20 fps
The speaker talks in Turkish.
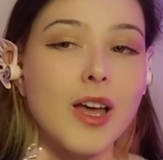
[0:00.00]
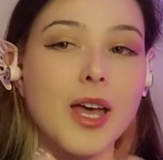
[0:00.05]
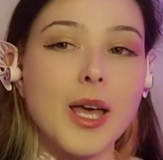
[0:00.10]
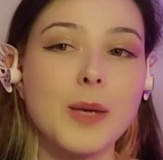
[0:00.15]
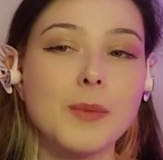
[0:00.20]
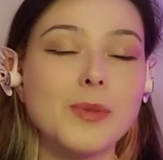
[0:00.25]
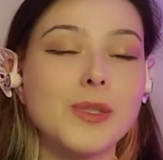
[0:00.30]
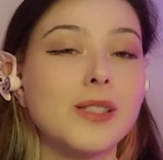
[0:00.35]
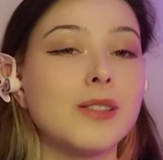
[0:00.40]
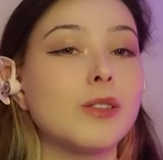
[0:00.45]

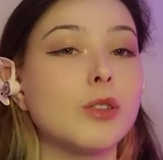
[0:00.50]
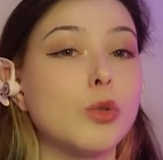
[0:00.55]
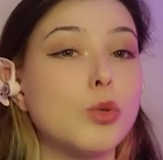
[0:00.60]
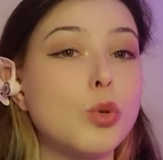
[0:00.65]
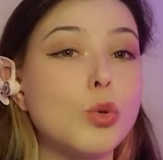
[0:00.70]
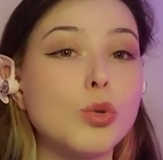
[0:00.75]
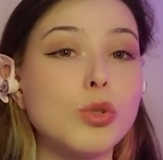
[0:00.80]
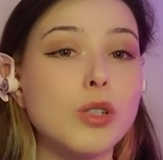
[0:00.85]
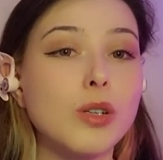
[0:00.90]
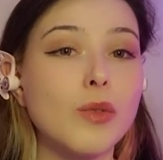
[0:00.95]
Hepsini de
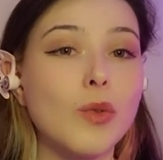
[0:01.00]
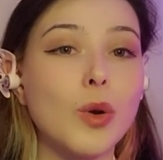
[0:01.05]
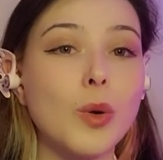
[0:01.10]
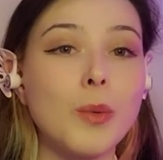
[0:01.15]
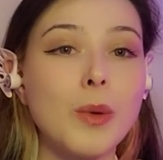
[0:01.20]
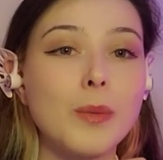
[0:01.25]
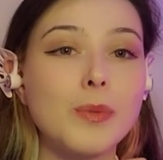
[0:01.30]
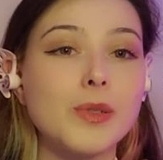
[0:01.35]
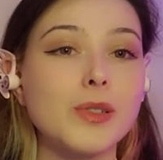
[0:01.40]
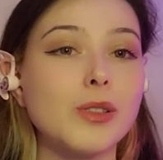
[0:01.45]
çok
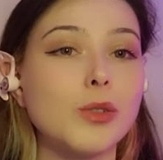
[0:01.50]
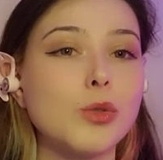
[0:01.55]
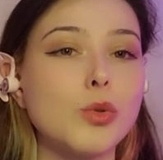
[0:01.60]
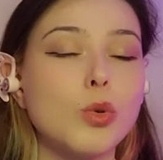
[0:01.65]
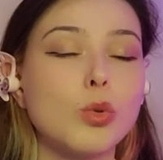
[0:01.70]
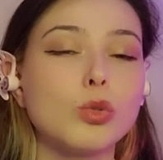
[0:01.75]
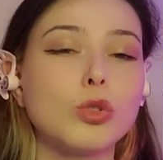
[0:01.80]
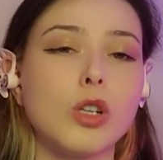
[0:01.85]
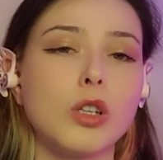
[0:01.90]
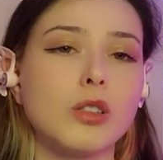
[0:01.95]
seviyorum. Hepsi de
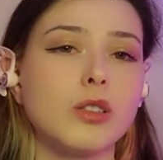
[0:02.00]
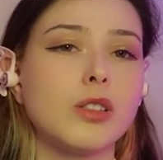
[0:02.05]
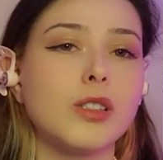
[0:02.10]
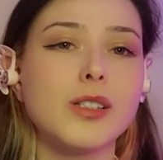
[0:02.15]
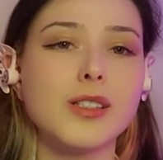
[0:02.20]
çok tatlı